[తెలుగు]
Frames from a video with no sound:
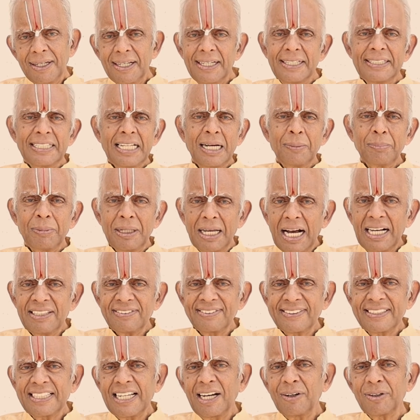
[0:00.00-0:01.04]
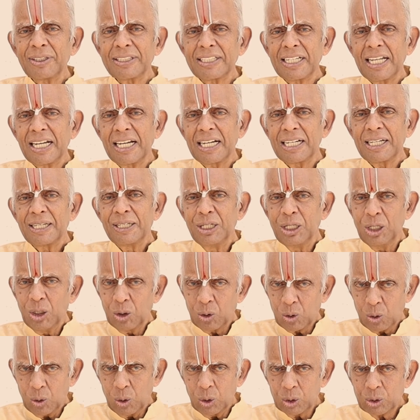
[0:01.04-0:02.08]
లేదా మీ ఆస్తి ఏమన్నా
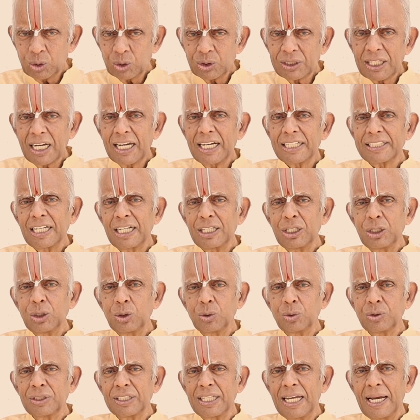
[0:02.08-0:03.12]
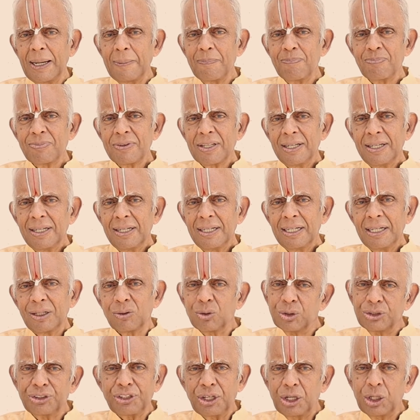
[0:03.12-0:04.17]
కోర్టు తగాదాల్లో ఉందా
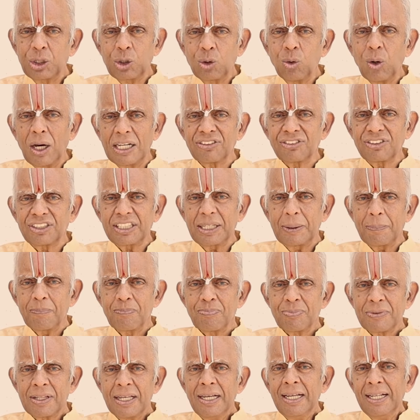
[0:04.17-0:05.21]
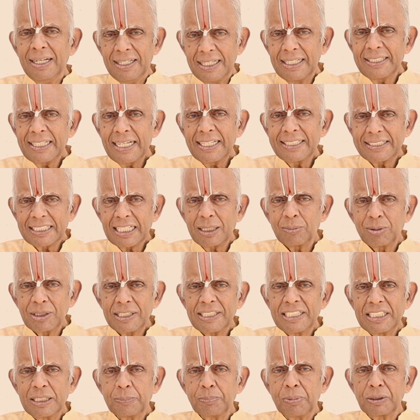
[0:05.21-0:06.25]
కొంచెం ఎక్కువ ఆస్తి లేదా
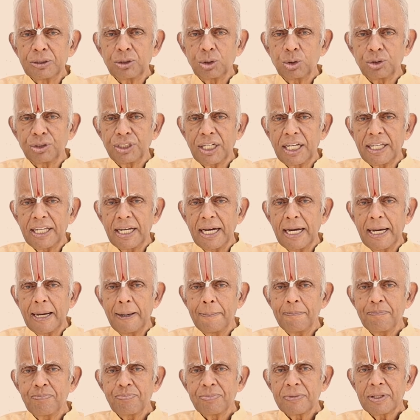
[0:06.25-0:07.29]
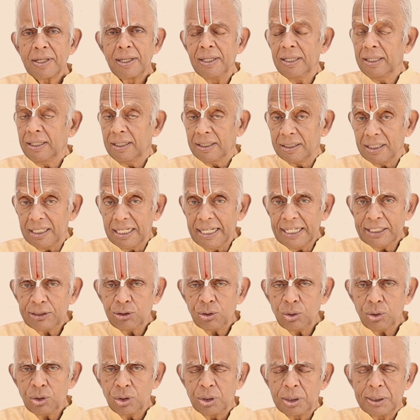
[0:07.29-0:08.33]
ఇతరమైన ఇబ్బందులు ఉన్నాయా
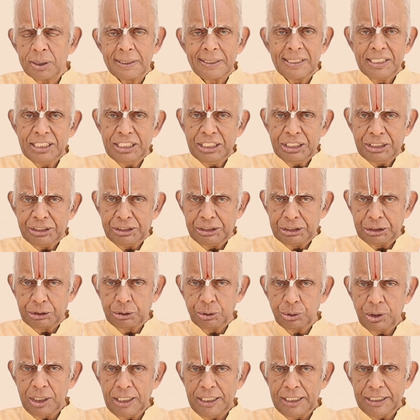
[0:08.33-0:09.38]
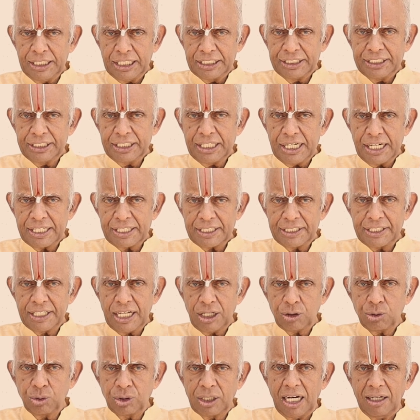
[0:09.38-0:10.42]
లేదు ఎదురు లేని అధికారం
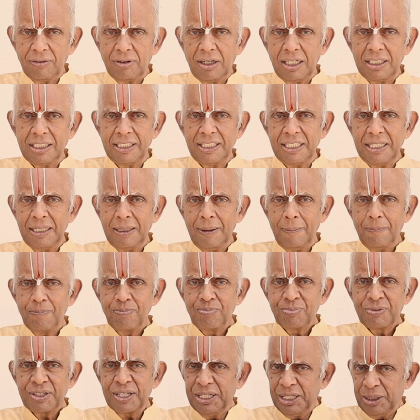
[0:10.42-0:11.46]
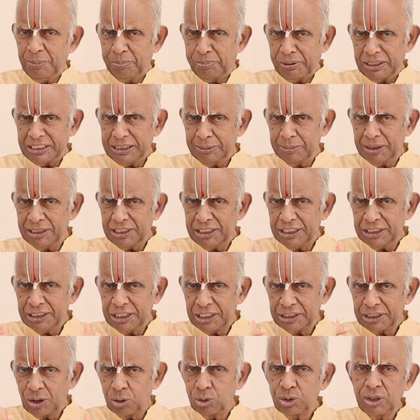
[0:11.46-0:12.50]
నాకు కావాలి పది మంది
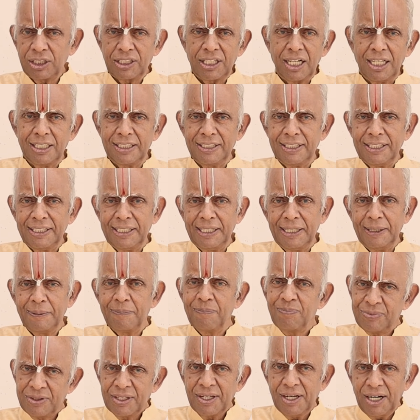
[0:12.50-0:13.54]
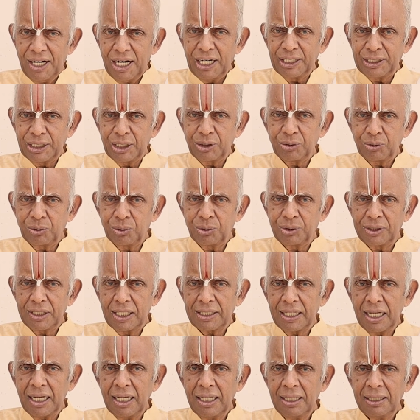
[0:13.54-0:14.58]
నన్ను అవుననాలి అని
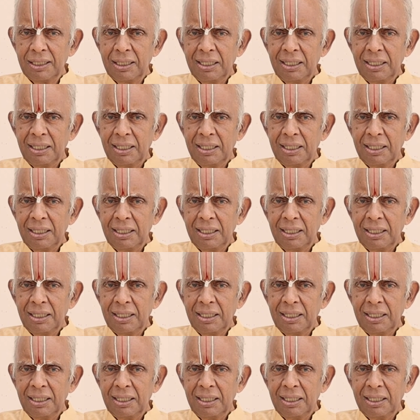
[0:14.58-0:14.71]
అనుకుంటారా